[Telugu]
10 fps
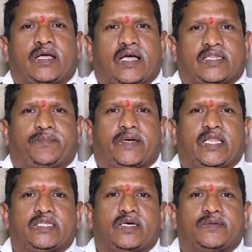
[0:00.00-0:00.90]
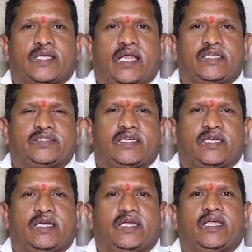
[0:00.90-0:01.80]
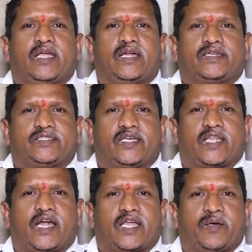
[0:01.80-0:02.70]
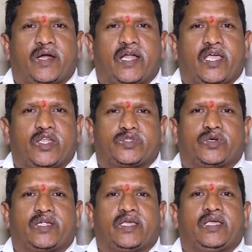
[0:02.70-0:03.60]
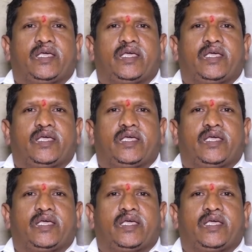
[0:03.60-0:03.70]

గత పద్దెనిమిది సంవత్సరాల నుంచి ఈ చేతన టైప్ రైటింగ్ ఇన్స్టిట్యూట్ని